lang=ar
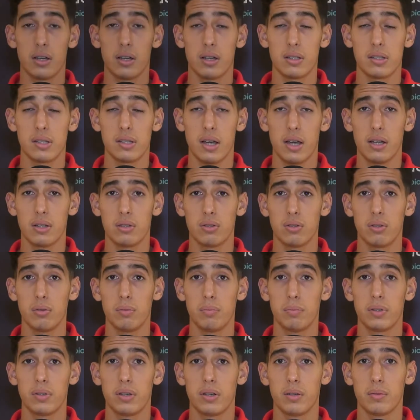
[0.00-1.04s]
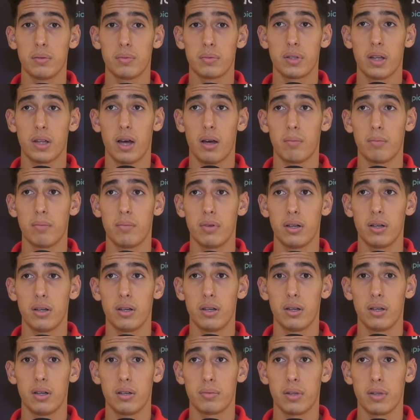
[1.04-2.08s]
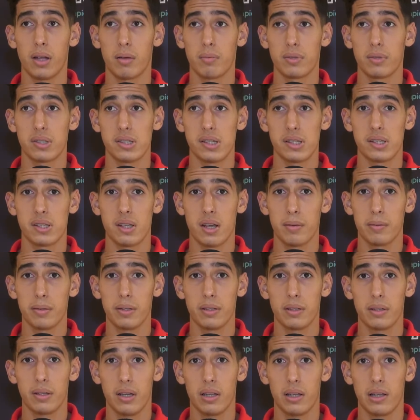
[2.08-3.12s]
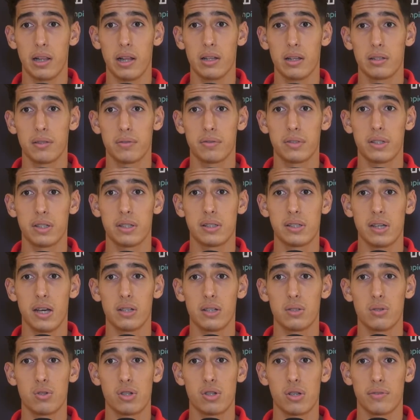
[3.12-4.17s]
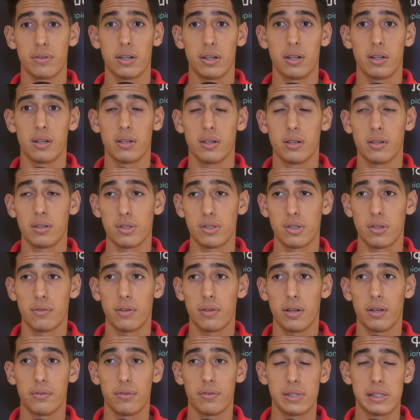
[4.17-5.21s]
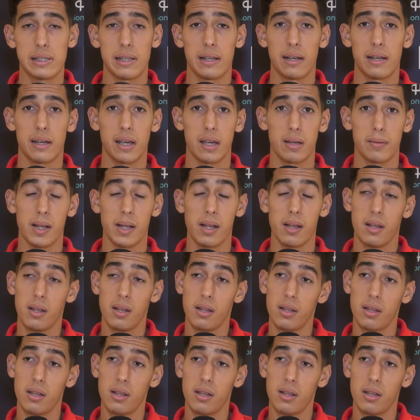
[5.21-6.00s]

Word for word: تعادل بطعم بطعم الانتصار حيت الهدف ديال التعادل جا في الانفاس الاخيره